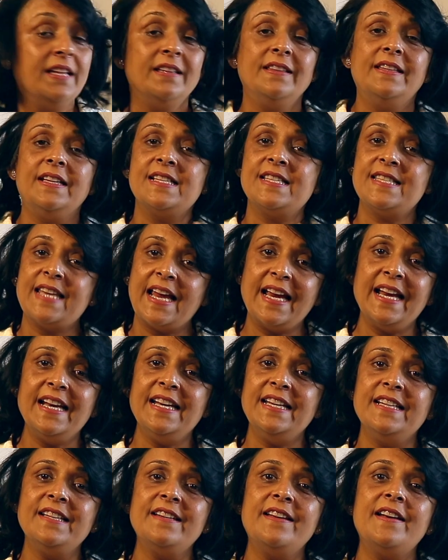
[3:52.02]
द
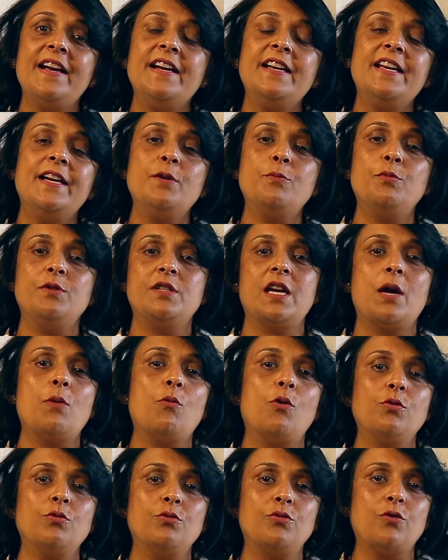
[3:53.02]
सेकेंड इंग्रेडिएंट विच आई
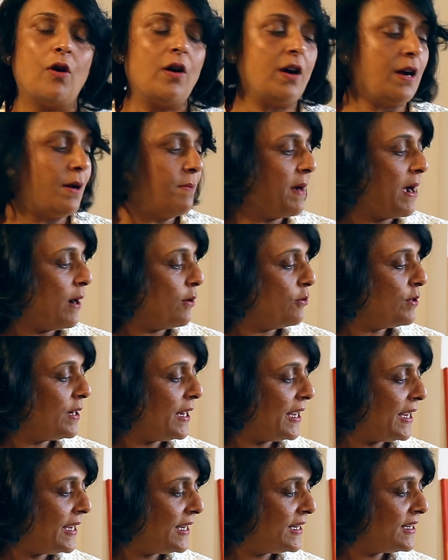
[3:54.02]
वॉन्ट टू टॉक अबाउट
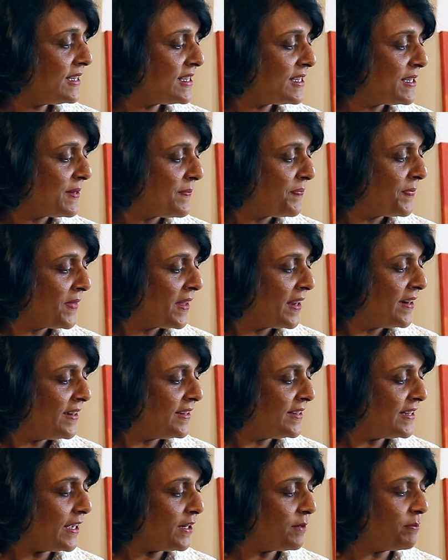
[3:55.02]
इज
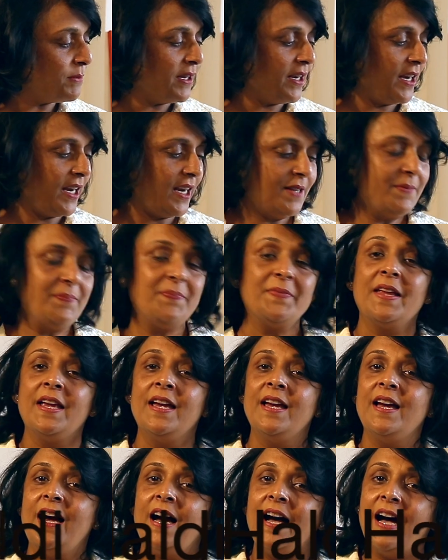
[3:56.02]
टर्मरिक
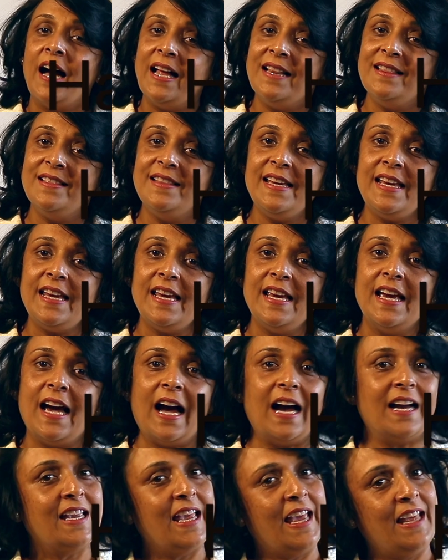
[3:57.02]
हल्दी
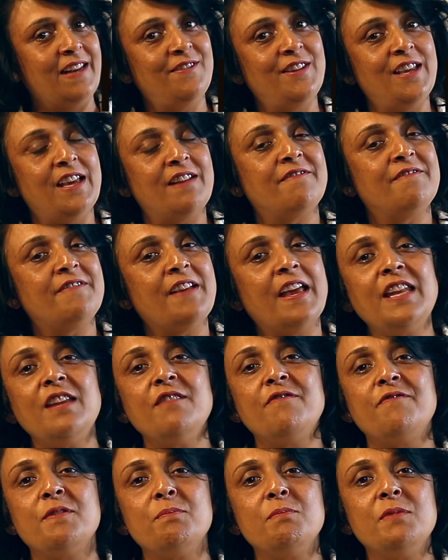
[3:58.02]
अगेन वी आर वेरी
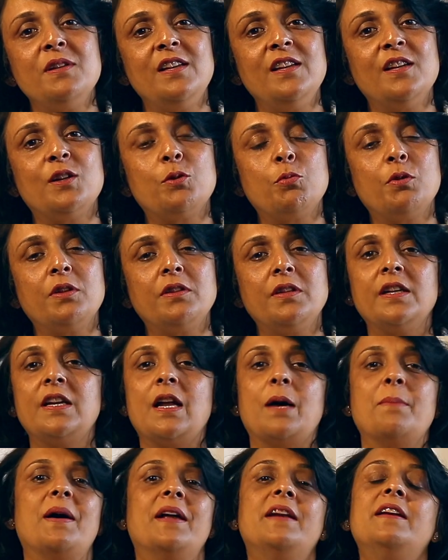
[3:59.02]
फेमिलियर विद इट
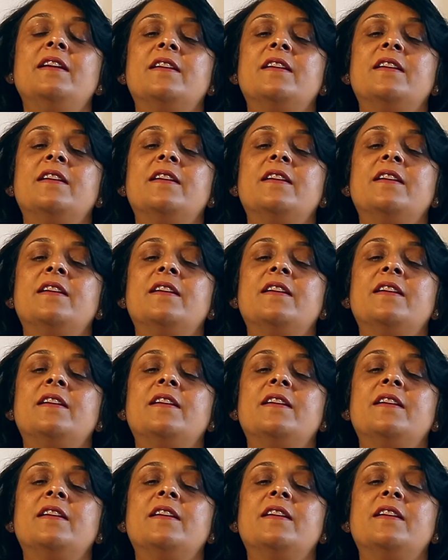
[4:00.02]
हमारे